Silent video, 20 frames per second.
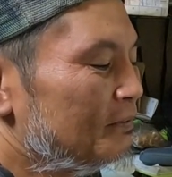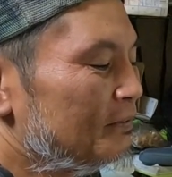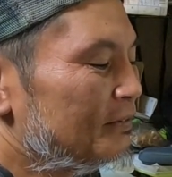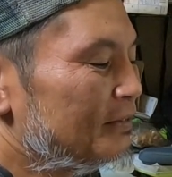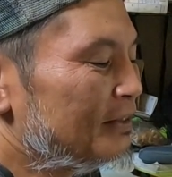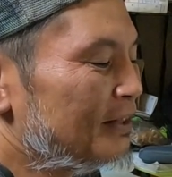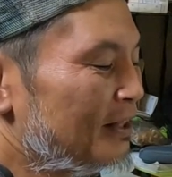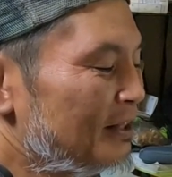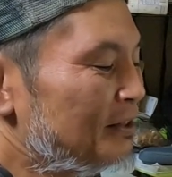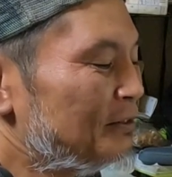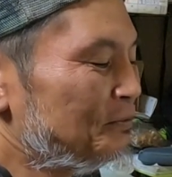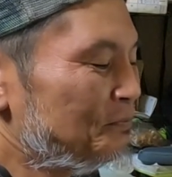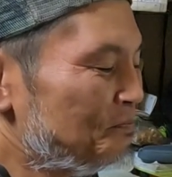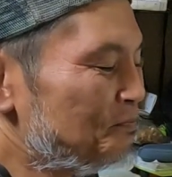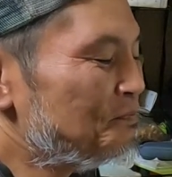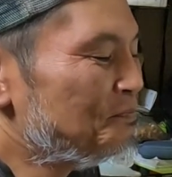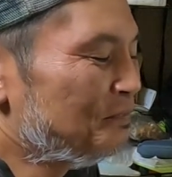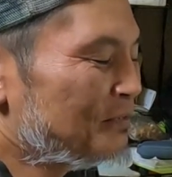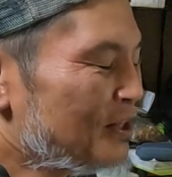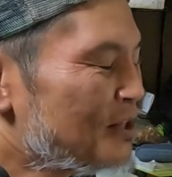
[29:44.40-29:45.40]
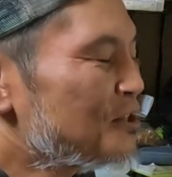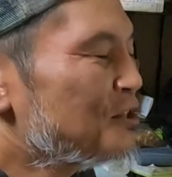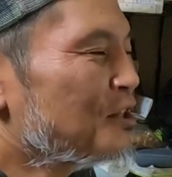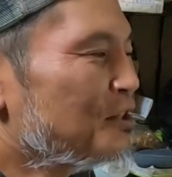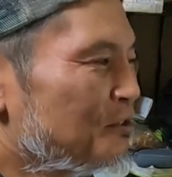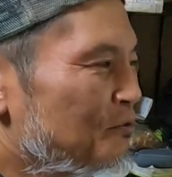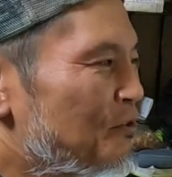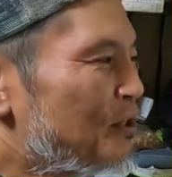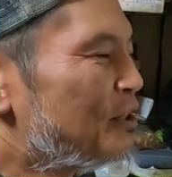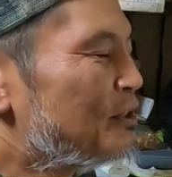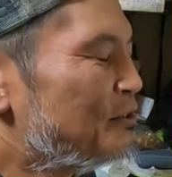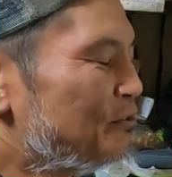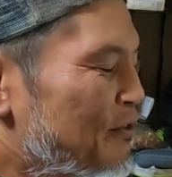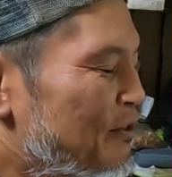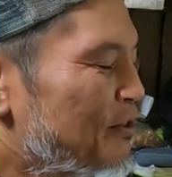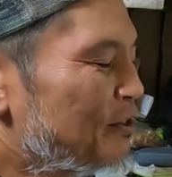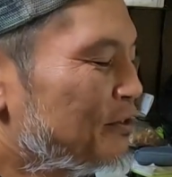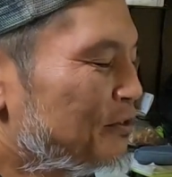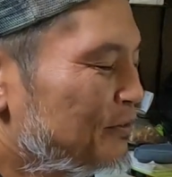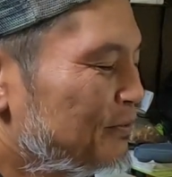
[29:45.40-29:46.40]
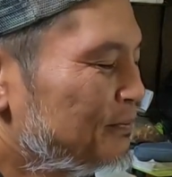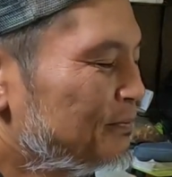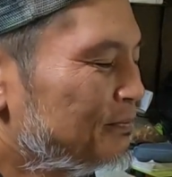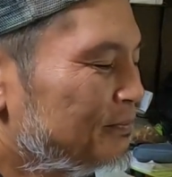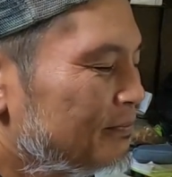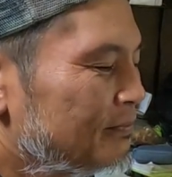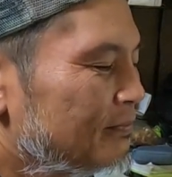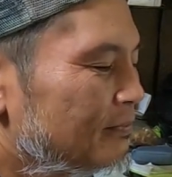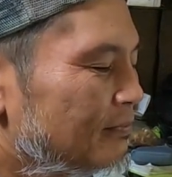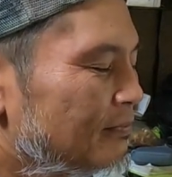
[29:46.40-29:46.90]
いですか、ああうん確かに分かる分かる動画の